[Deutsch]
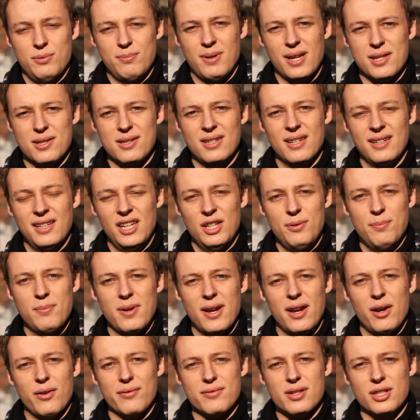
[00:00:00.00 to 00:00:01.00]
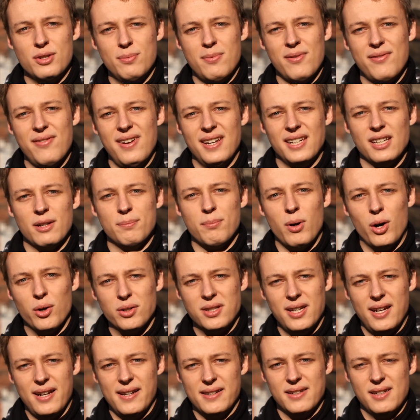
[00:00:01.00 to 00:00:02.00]
basieren nicht mehr auf sich bewegenden
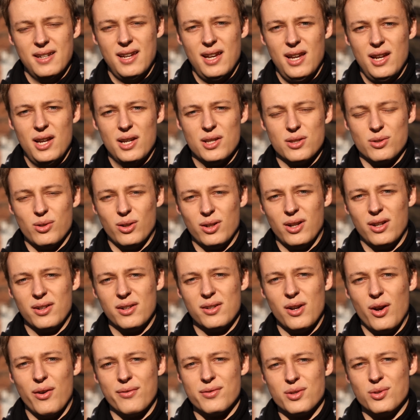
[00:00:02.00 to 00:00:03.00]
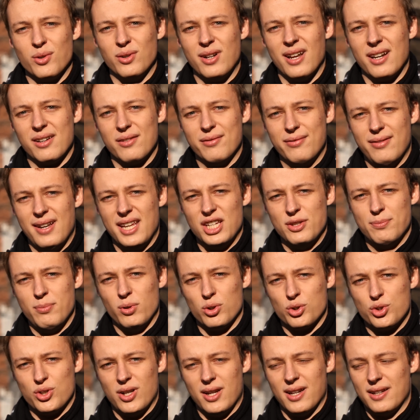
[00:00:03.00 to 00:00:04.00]
Bauteilen, sondern auf sogenannten
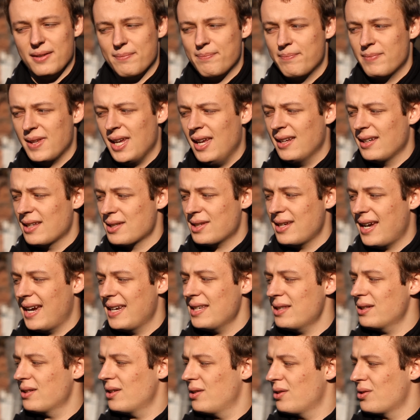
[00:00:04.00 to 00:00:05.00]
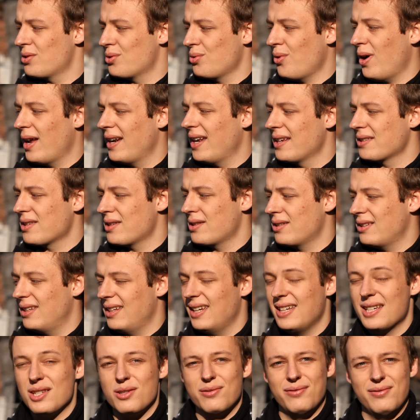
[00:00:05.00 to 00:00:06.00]
Flechbausteinen. Das heißt, so ein
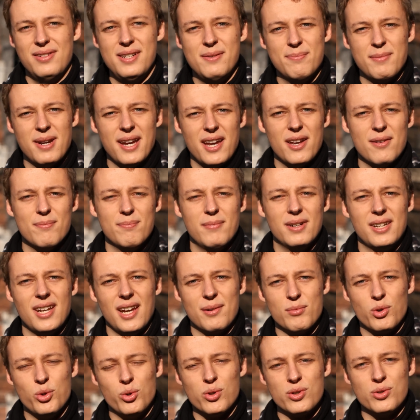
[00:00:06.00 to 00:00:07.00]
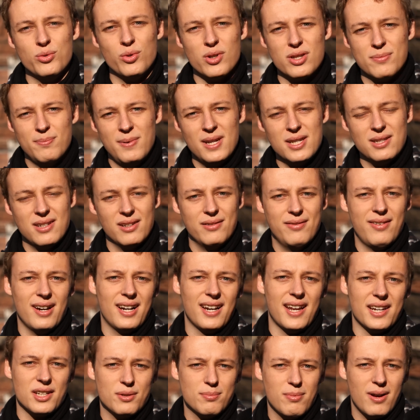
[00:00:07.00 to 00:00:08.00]
SSD ist viel mehr mit einem großen USB-Stick
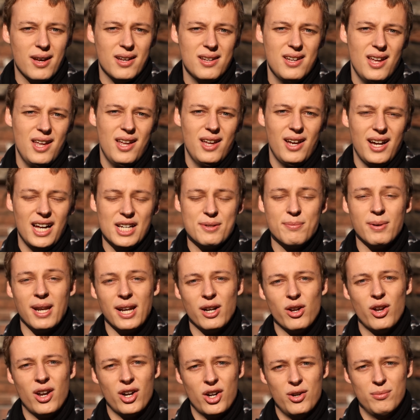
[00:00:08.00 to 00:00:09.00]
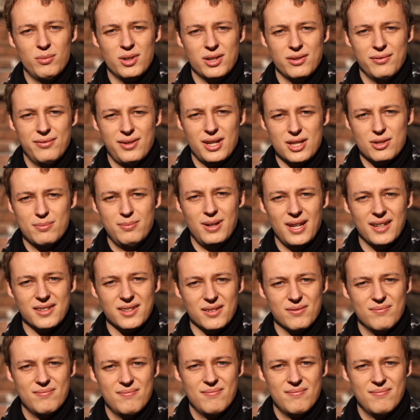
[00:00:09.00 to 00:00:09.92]
vergleichbar als mit einer herkömmlichen Festplatte.